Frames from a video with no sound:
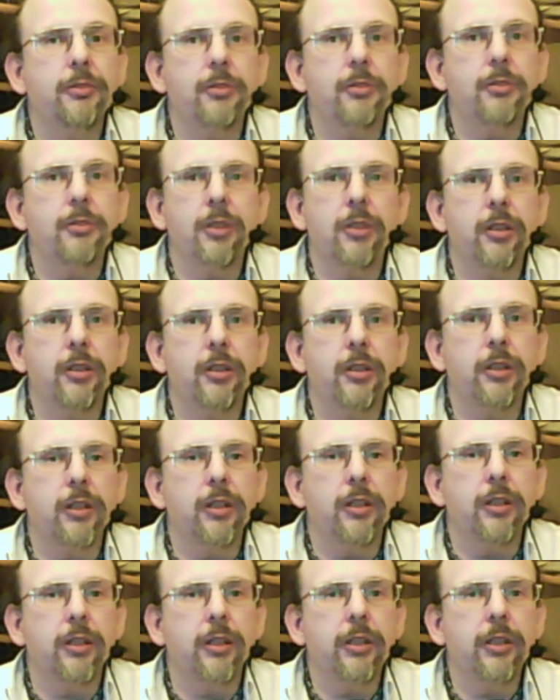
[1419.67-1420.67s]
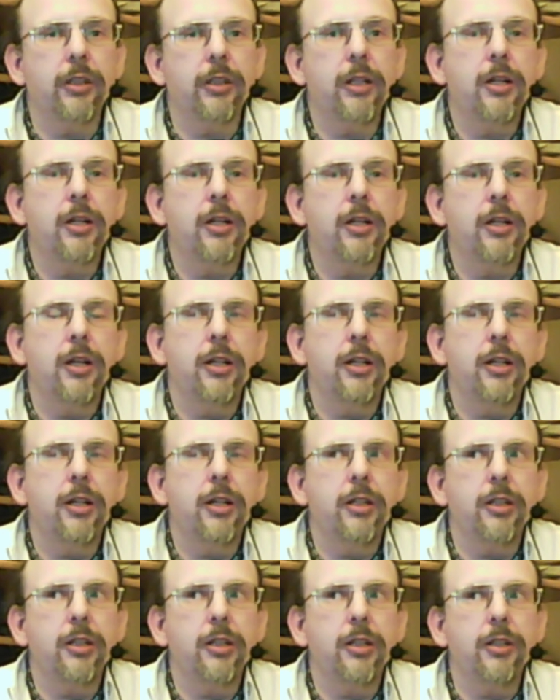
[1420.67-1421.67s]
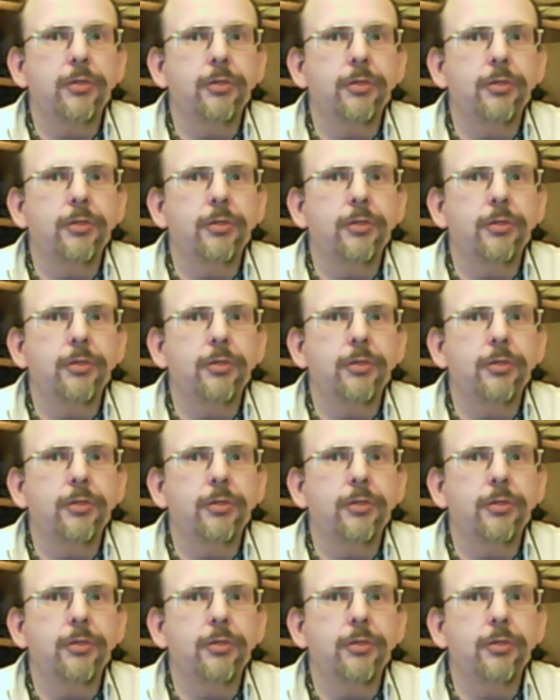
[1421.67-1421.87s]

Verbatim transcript: Äh, ich will es